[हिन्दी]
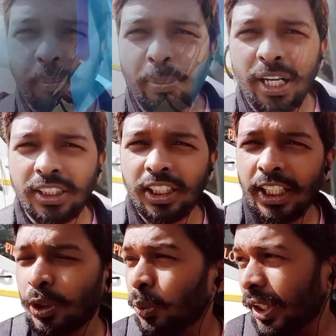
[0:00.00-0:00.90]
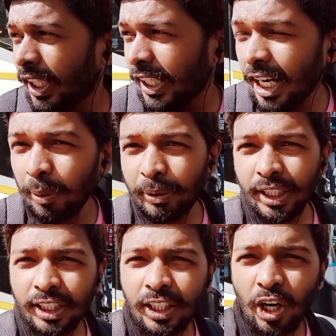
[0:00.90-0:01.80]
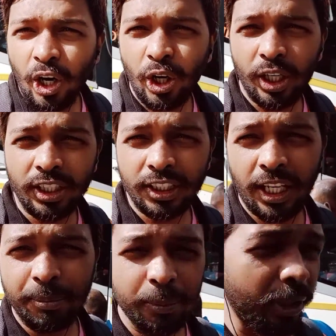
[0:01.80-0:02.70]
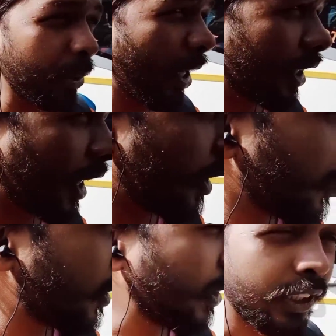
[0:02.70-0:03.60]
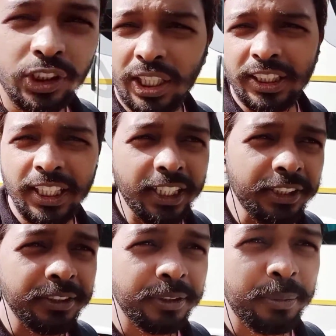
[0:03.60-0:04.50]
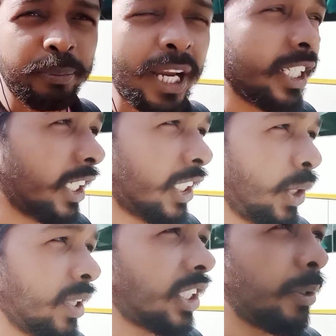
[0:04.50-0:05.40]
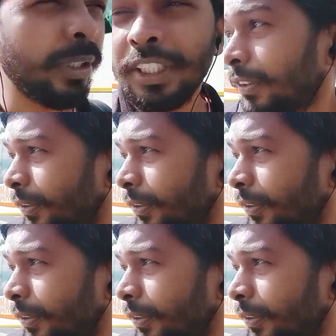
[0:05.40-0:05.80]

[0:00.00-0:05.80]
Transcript: पार्सल दे चुके हैं यहाँ पर और काफ़ी भीड़ भाड़ था चलते हैं बाइक रखा हुआ है सामने